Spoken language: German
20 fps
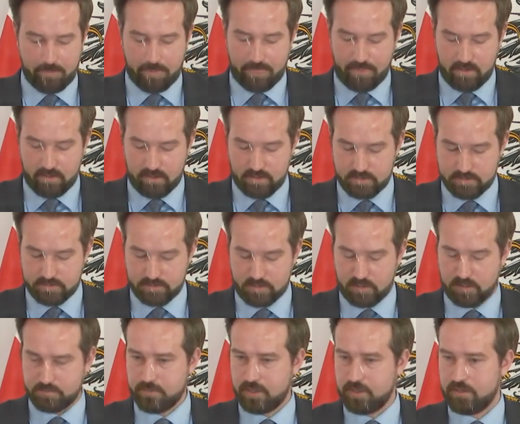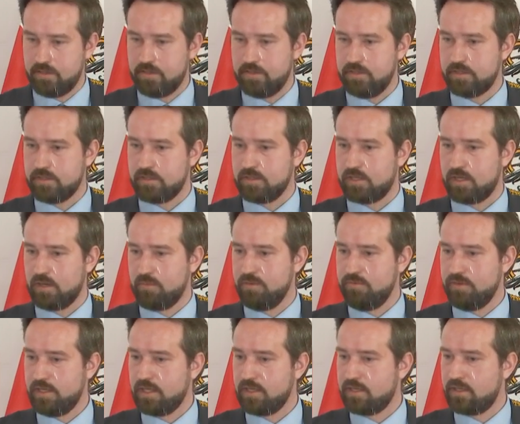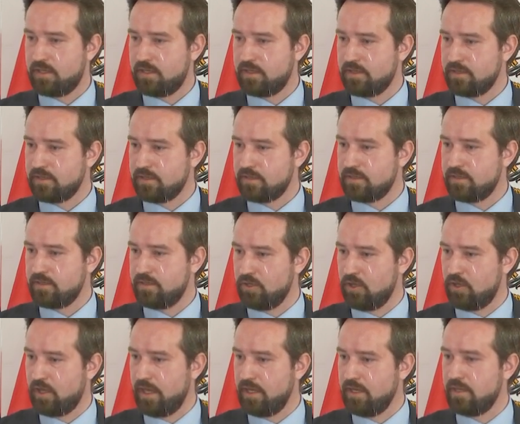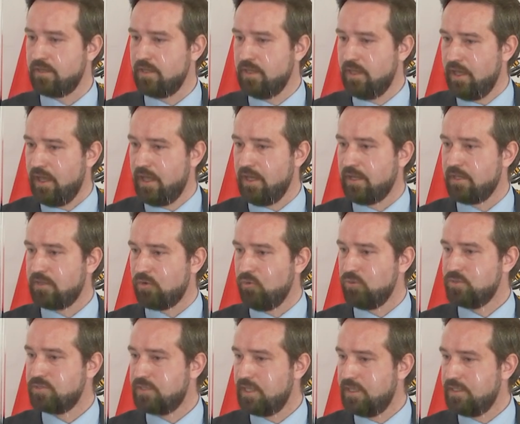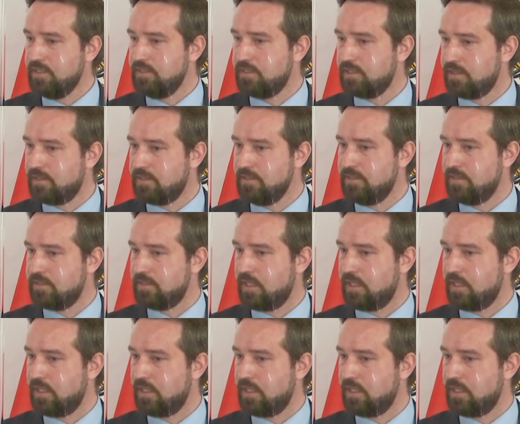dann hat man, äh, glaube ich, wirklich ja, einen, einen Großteil dieser, dieses